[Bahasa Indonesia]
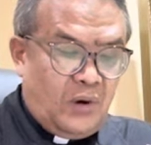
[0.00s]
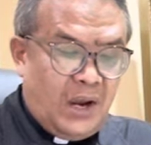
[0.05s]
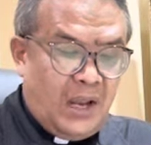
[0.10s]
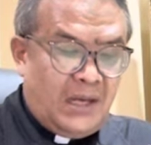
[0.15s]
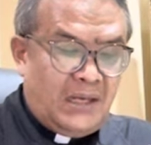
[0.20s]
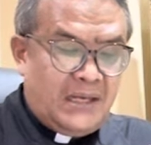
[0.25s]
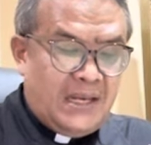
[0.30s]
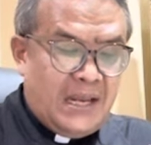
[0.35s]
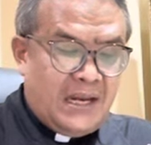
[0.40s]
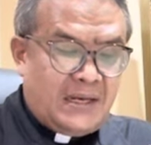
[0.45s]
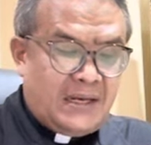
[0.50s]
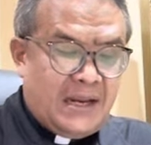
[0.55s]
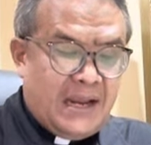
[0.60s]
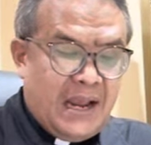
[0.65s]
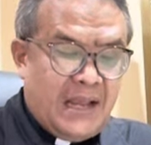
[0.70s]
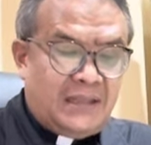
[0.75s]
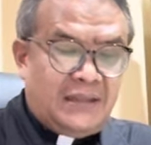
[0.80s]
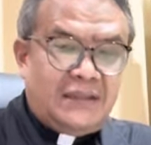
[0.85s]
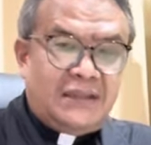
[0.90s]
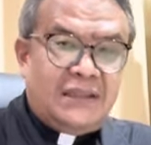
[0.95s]
kalian
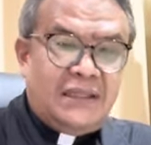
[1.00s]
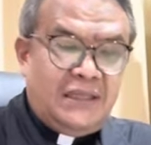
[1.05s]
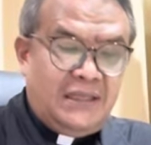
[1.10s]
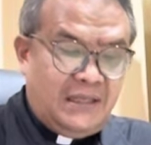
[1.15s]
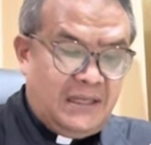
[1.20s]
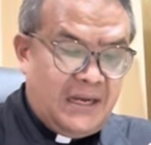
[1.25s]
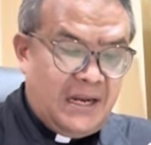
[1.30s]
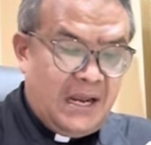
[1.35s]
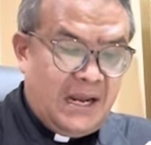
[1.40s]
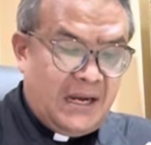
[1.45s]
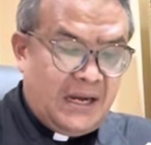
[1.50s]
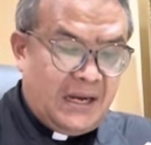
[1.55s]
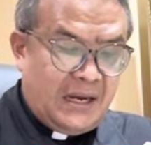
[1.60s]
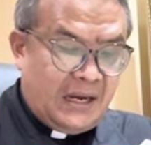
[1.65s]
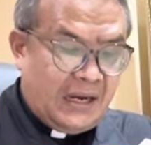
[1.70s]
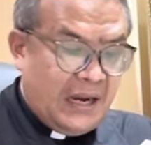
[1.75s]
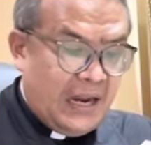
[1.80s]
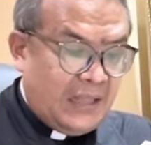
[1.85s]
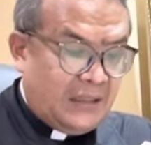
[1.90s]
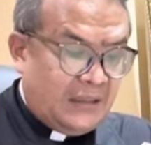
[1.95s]
ganti dengan
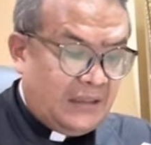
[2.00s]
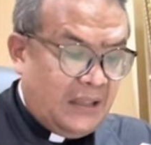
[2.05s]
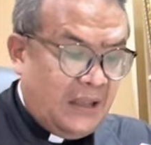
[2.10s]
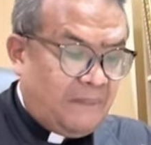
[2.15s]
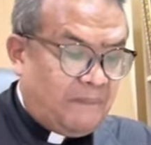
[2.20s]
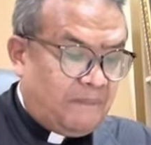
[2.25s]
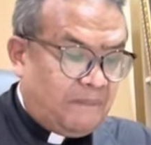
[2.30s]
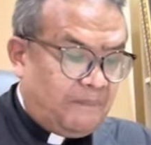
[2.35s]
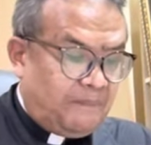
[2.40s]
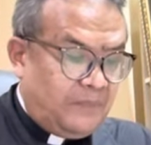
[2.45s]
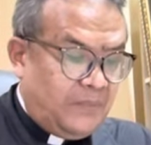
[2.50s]
ratap,